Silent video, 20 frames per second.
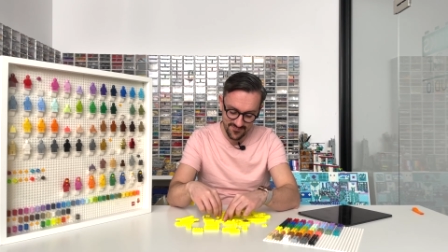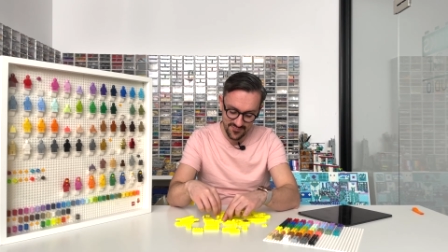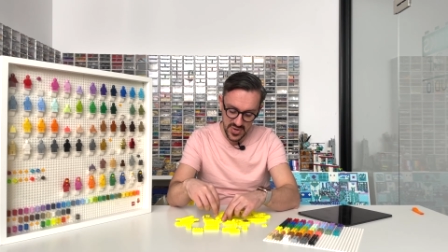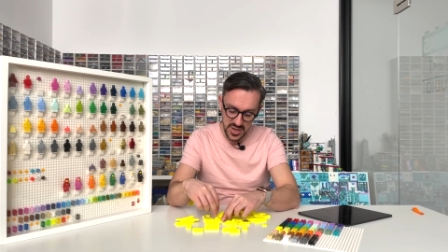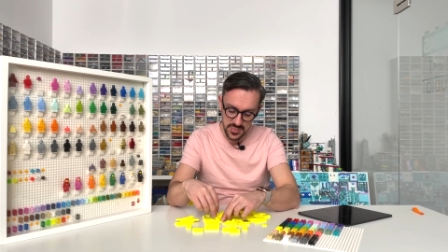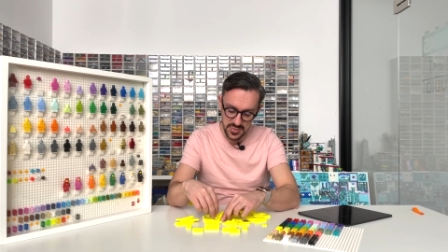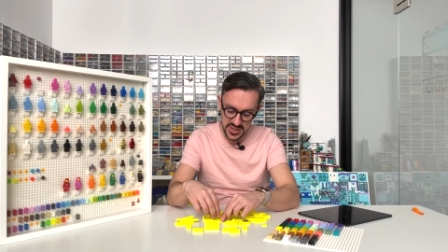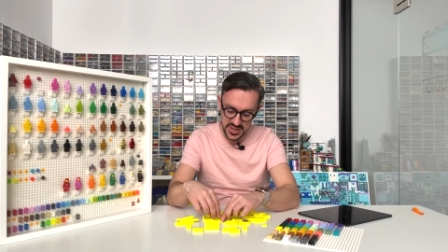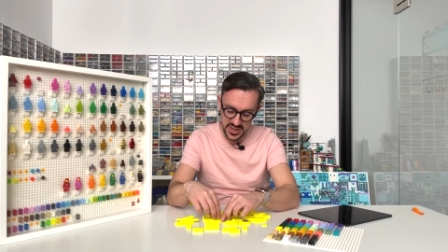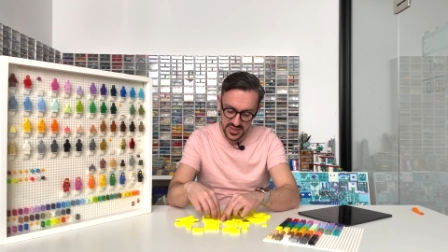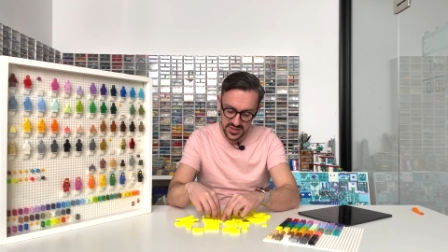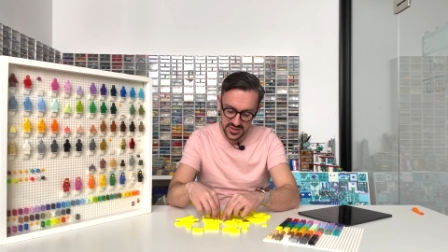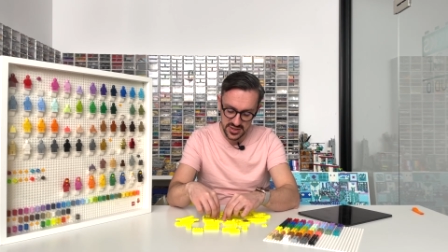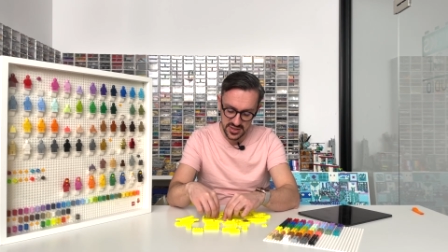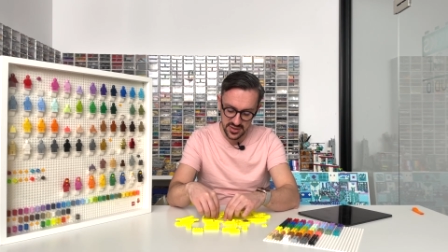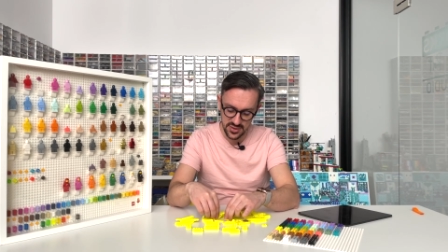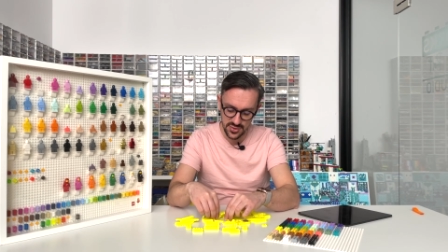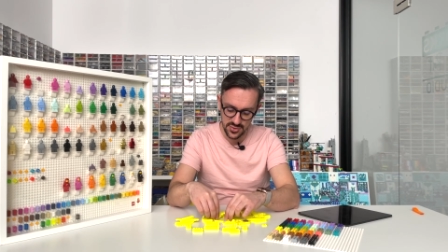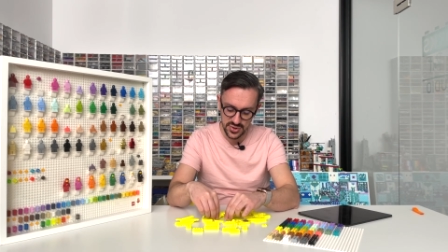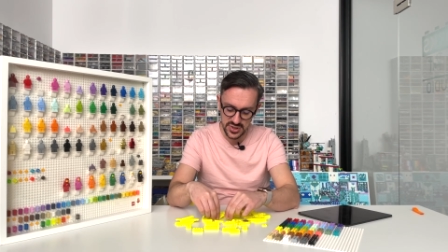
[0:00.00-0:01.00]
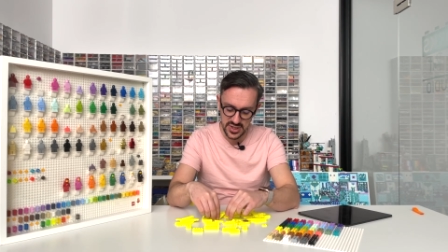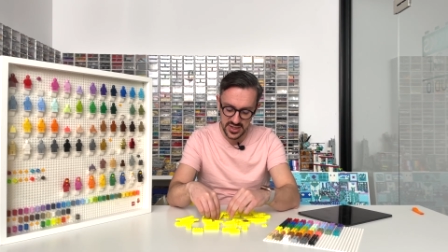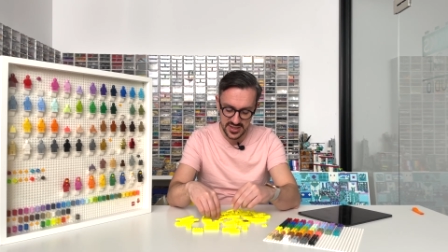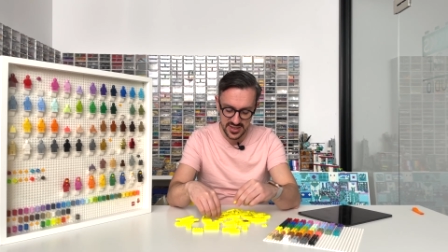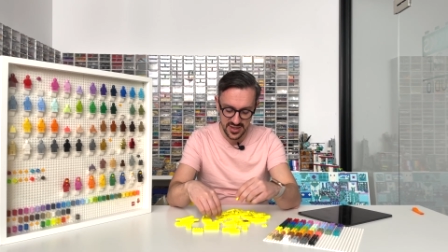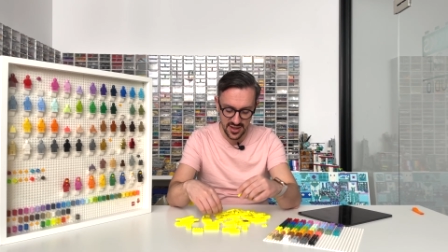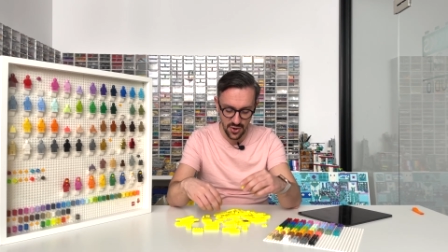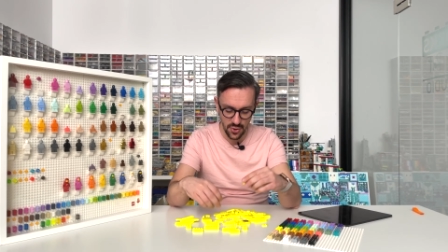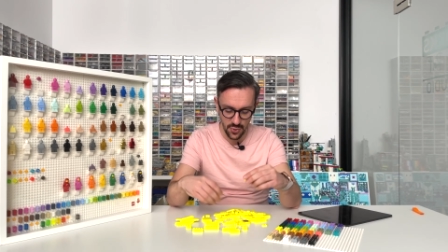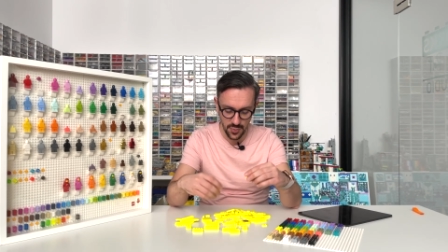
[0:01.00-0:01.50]
mamy też różne
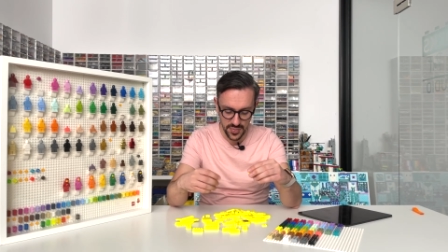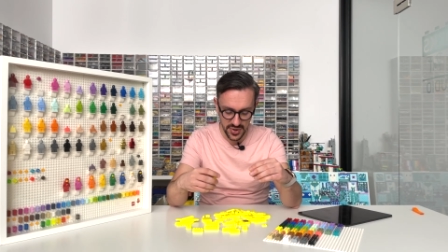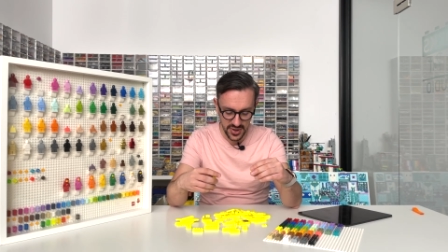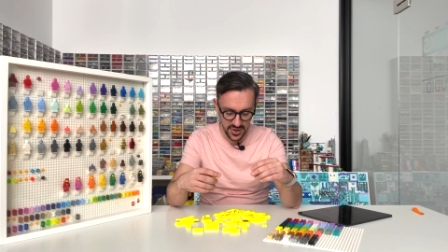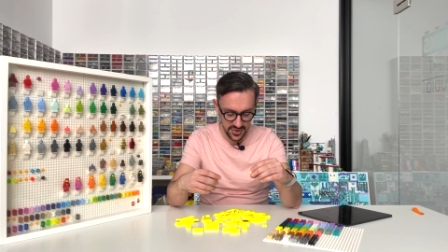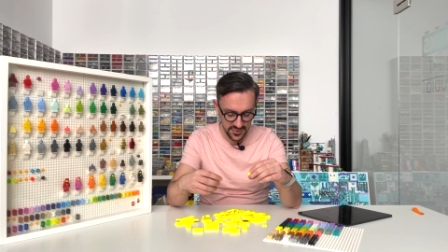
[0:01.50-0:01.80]
slopy,